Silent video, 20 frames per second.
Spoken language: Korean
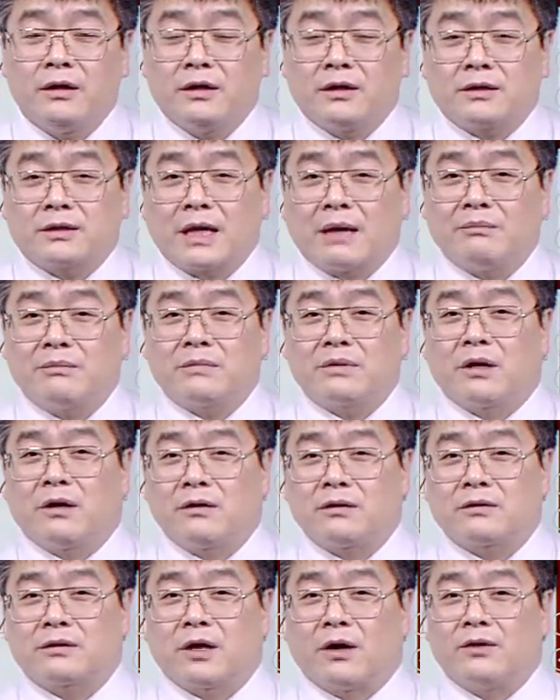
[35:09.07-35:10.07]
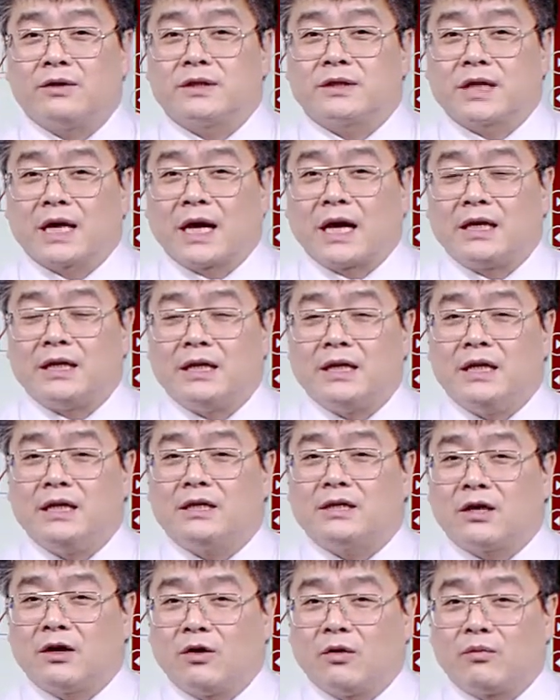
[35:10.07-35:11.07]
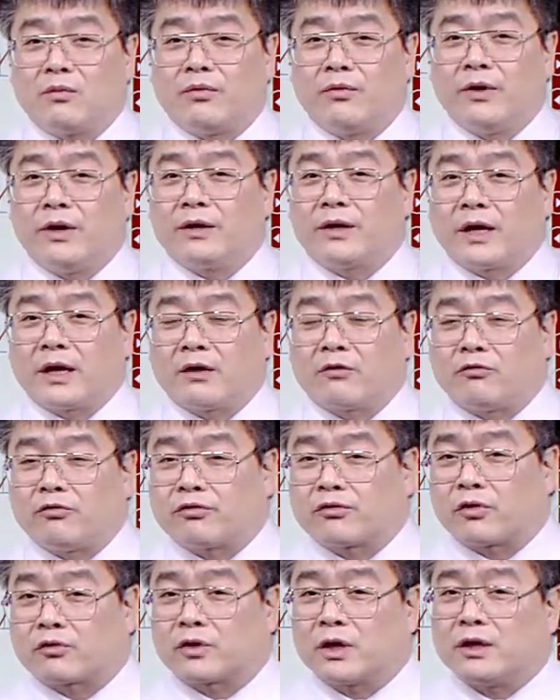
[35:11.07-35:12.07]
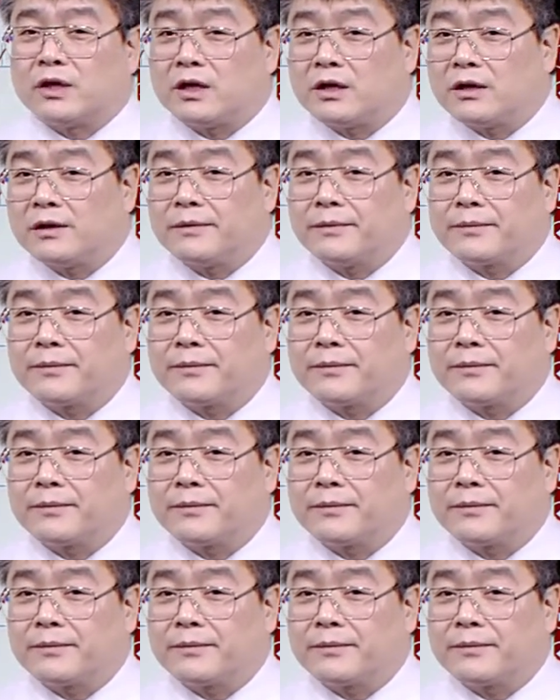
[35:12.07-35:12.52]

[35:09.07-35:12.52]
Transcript: 삼성전자 이재용 부회장이 구속된 날이에요.